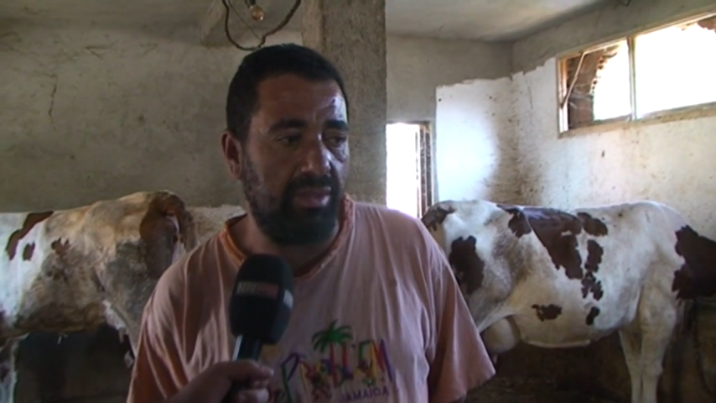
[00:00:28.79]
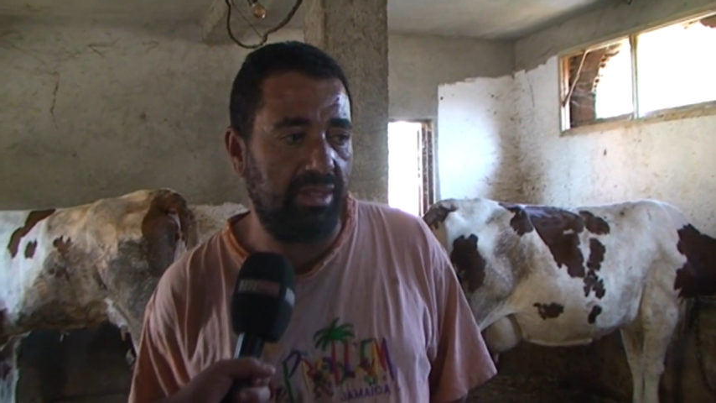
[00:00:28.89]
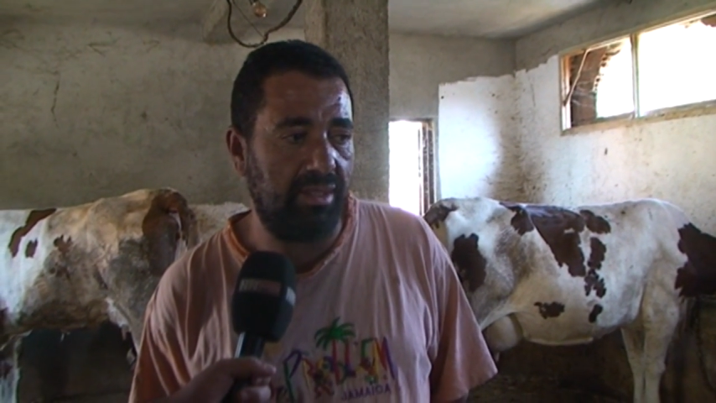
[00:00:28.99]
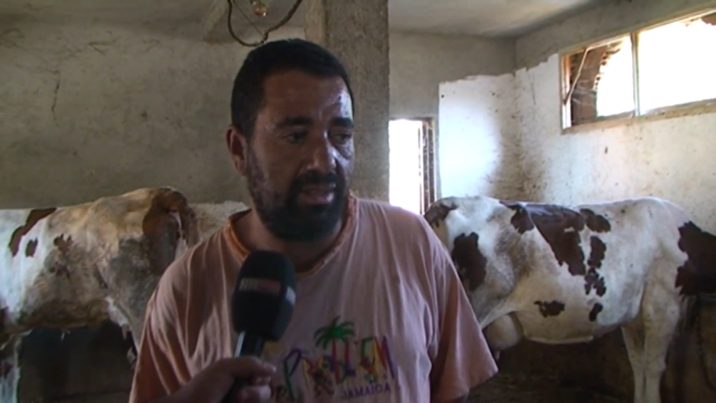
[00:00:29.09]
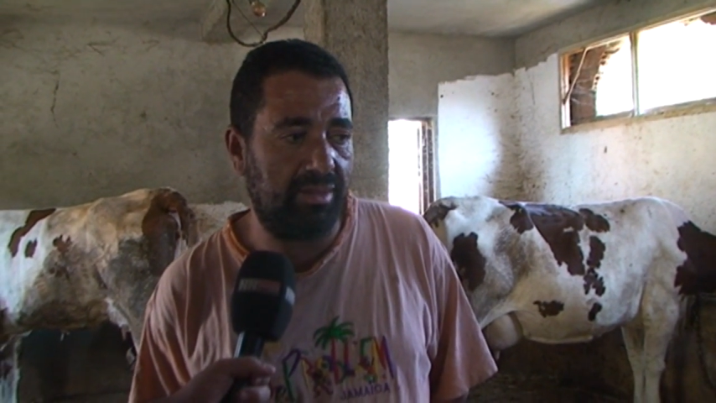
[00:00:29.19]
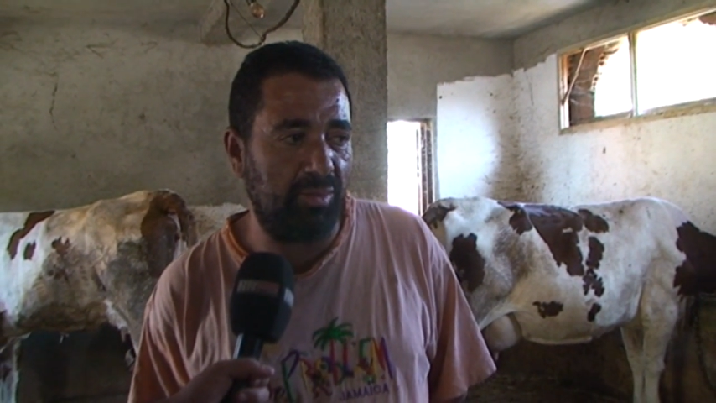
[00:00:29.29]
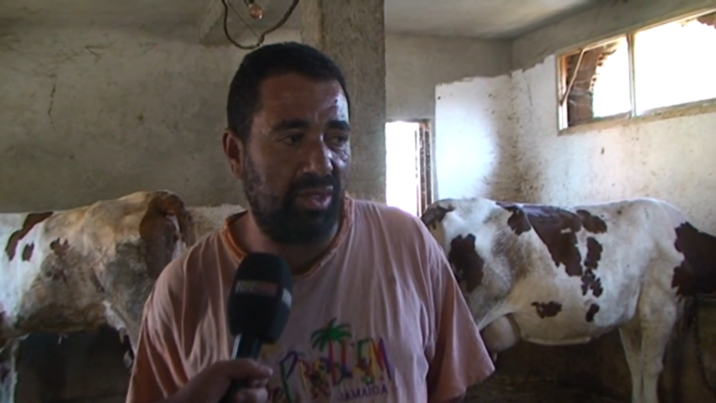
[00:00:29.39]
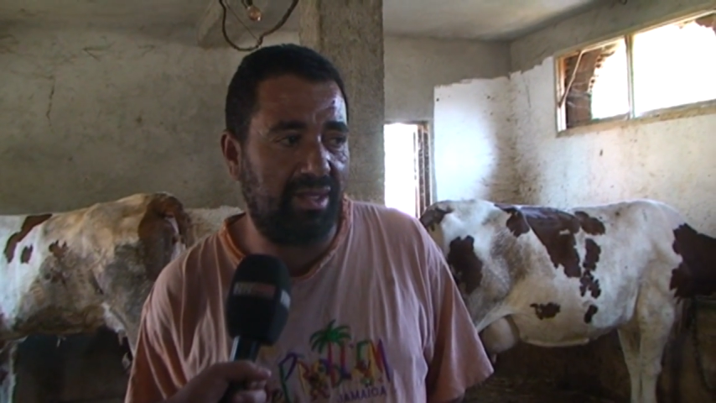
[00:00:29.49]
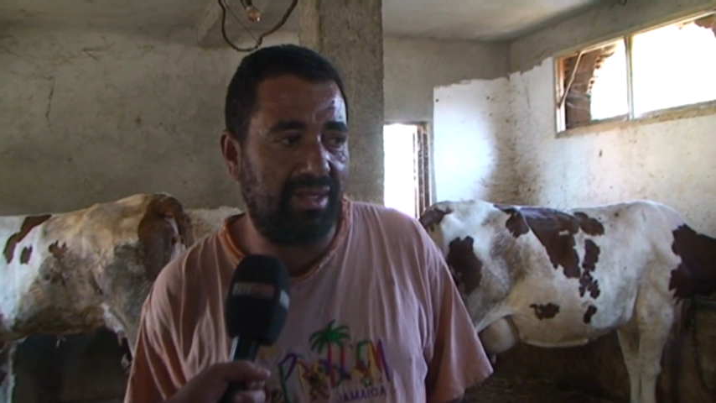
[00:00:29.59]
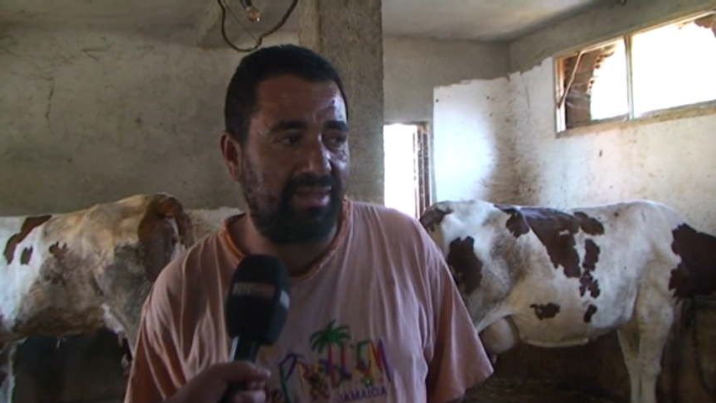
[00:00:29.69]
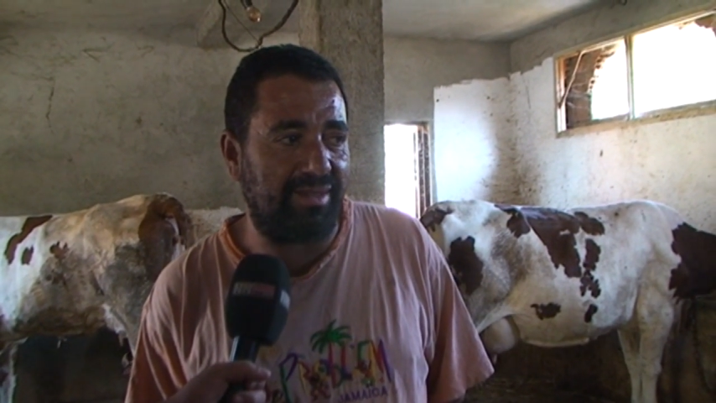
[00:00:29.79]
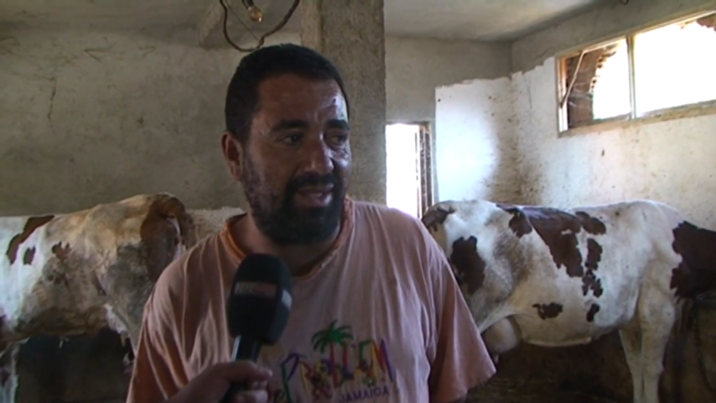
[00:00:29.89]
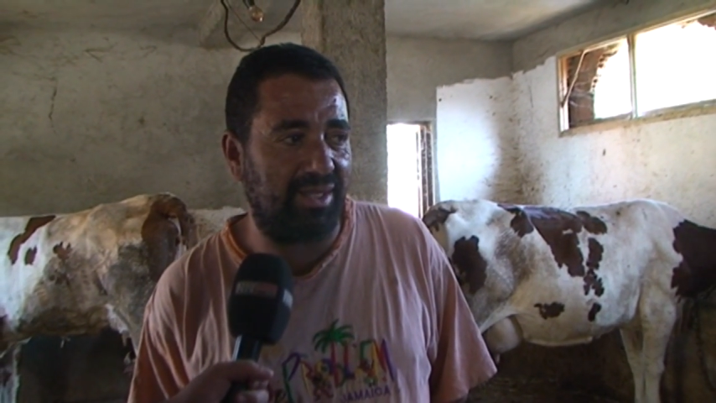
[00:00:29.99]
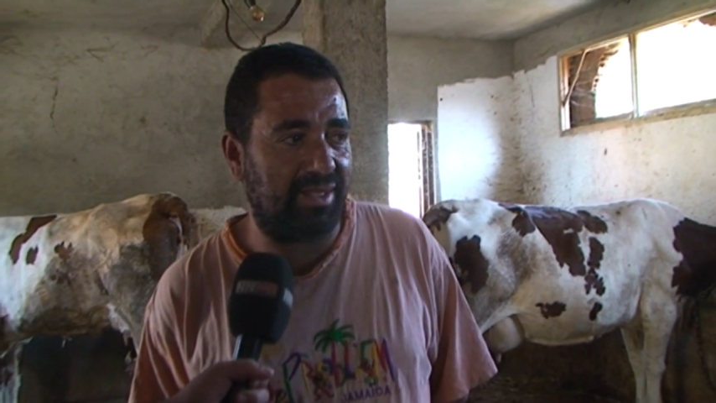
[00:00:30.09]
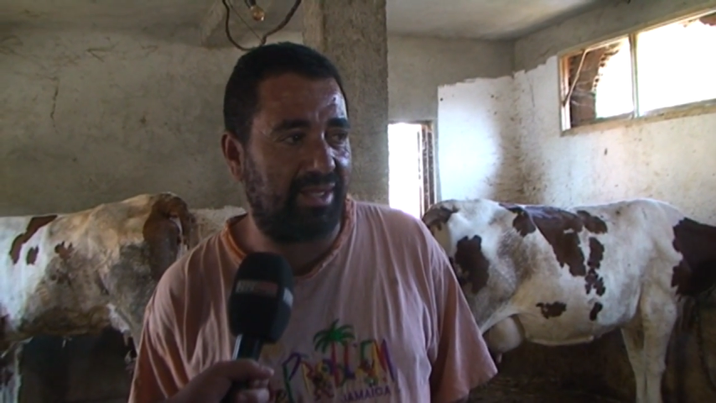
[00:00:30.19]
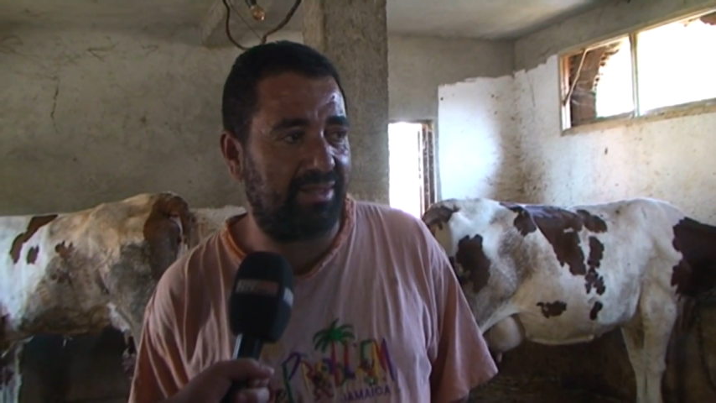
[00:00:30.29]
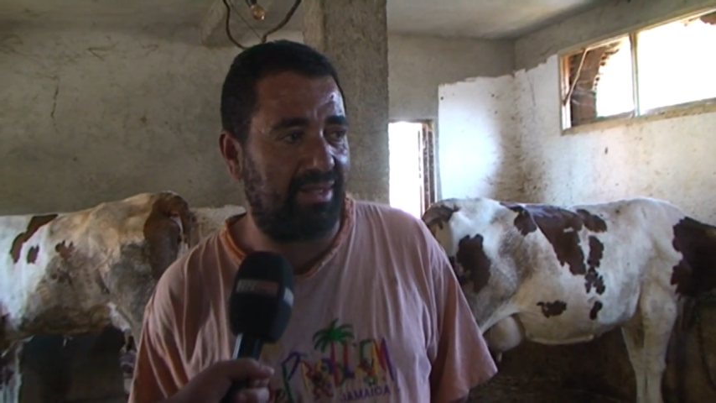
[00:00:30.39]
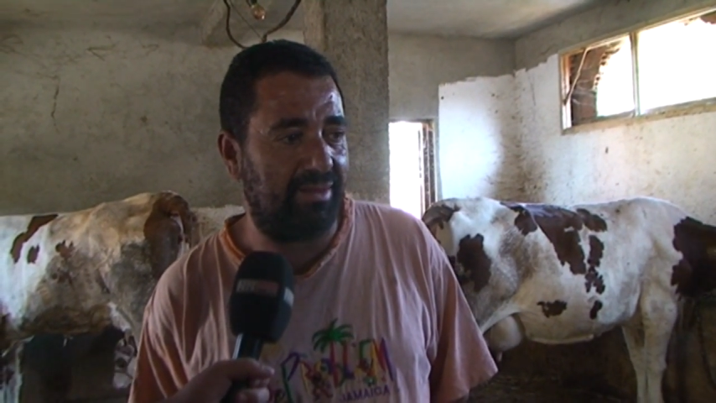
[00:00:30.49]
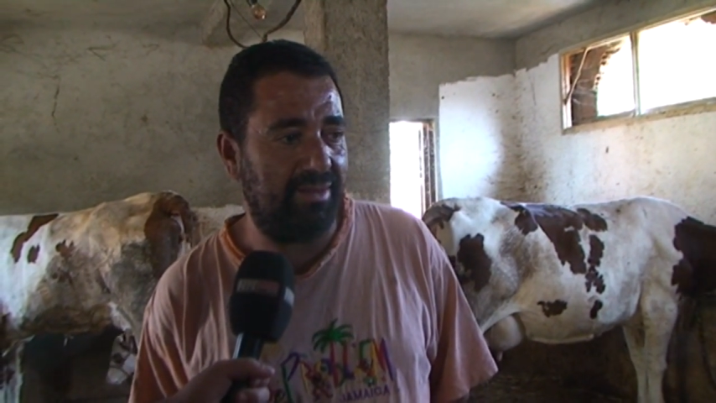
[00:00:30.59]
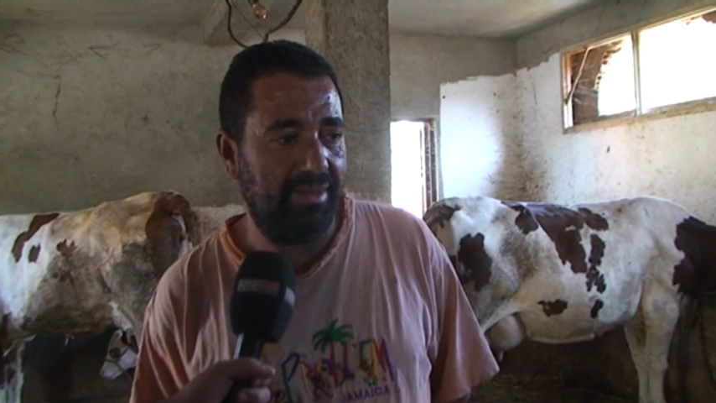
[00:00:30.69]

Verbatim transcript: النيد ما يدنا صح صح